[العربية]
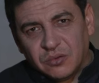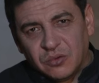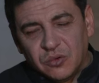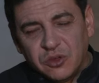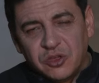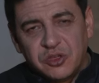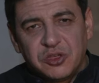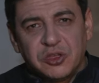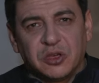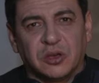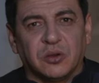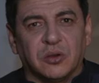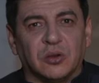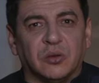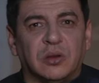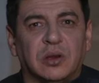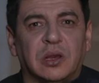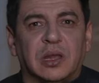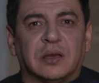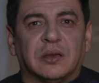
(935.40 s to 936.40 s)
ويجيك
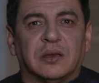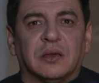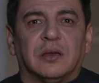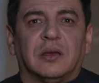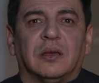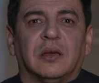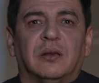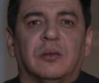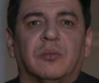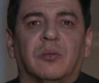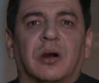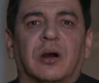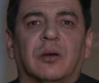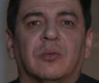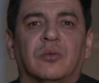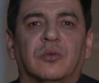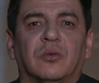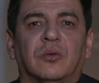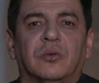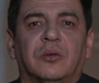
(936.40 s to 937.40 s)
ويقول لك
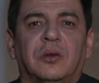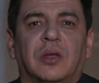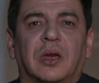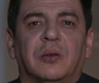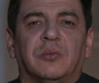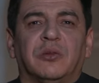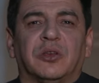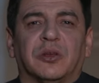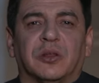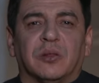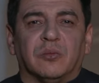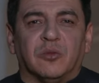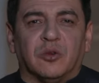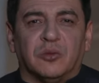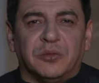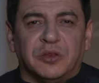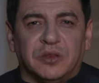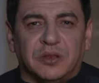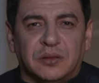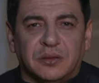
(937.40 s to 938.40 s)
المأمون أمير
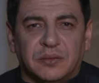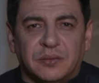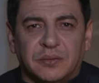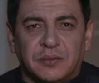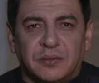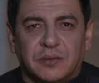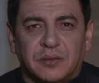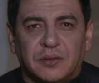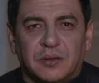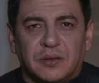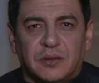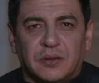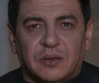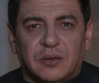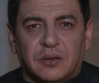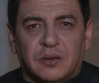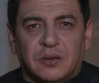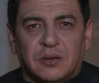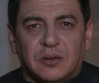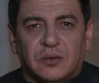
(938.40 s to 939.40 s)
المؤمنين
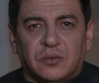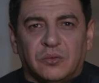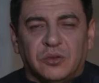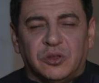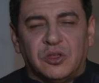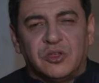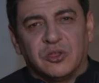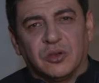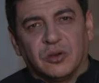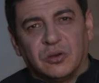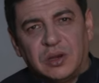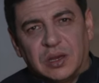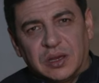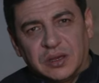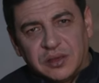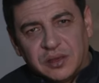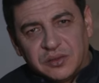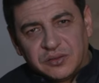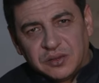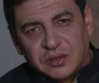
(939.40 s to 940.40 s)
ويجي يقول
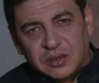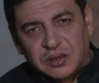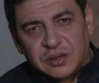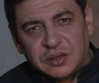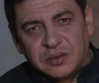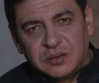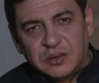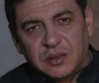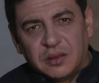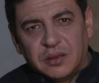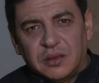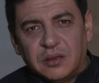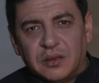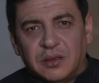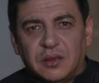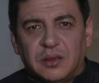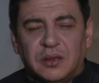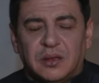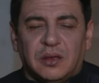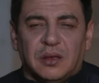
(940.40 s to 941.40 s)
لك يزيد
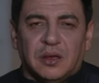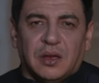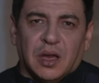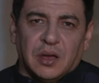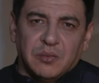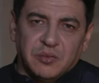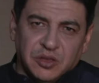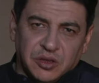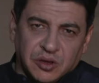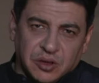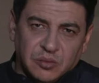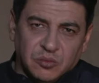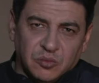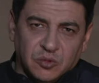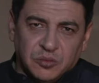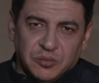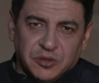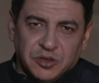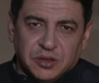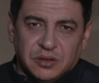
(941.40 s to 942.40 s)
أمير
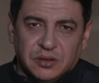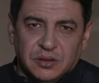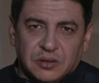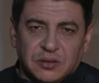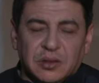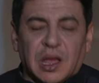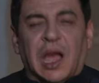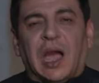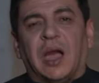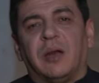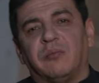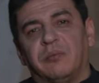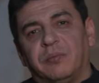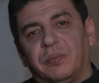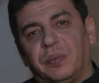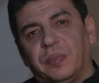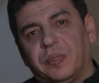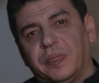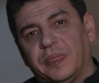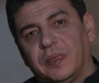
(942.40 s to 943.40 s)
المؤمنين نعم
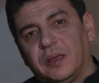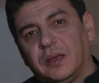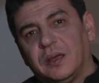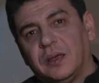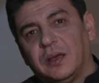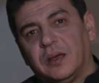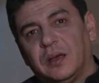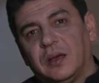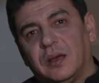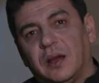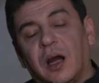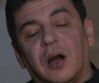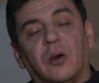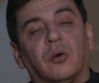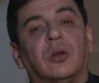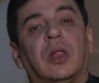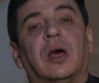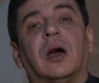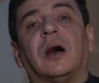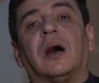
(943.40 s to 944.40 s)

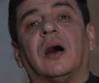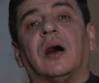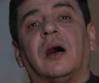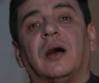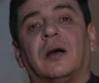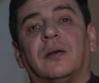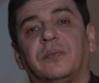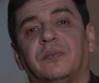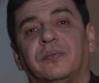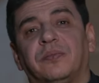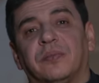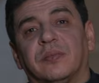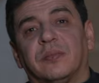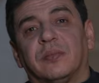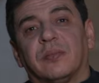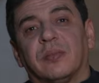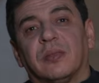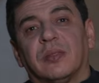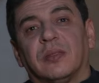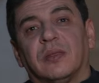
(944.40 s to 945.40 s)
هؤلاء
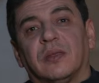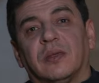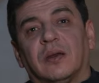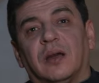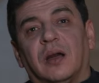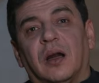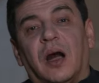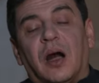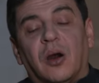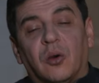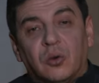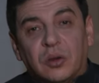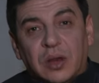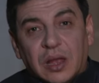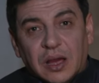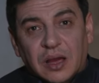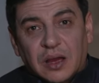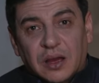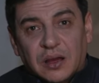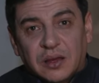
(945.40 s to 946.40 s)

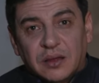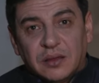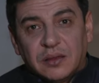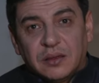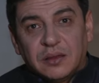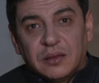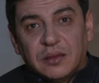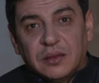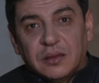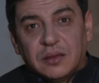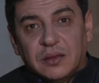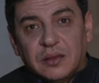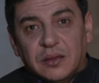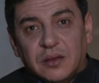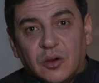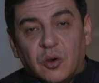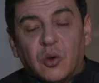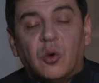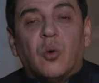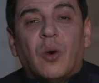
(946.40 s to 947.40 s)
هؤلاء
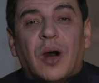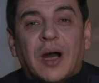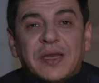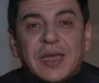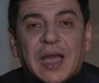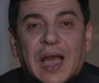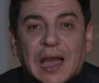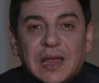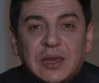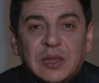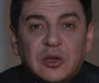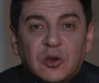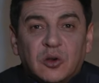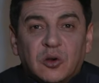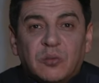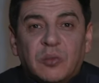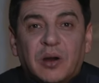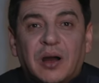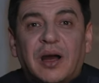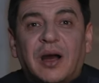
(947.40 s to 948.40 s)
هواية
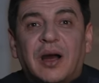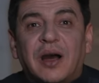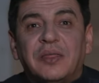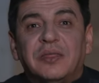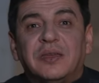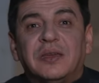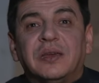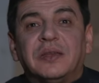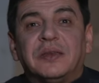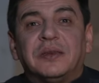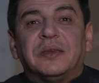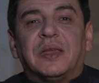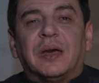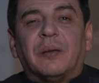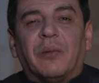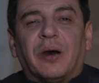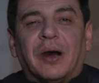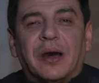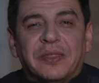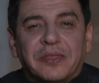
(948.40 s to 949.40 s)
عليهم هذه
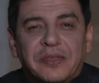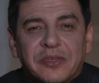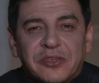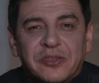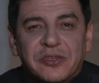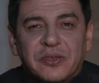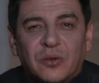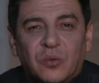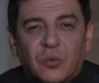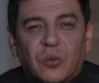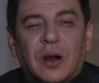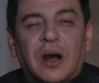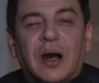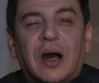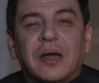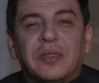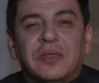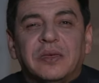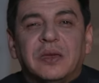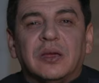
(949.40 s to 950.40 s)
النماذج
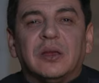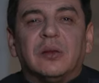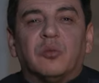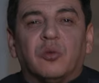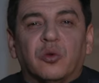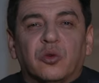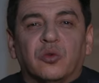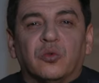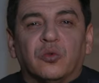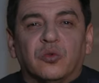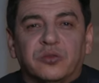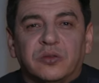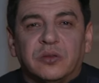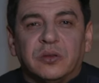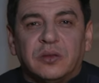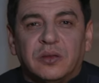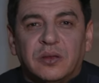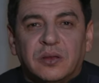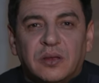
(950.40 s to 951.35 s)
وهذه البيوت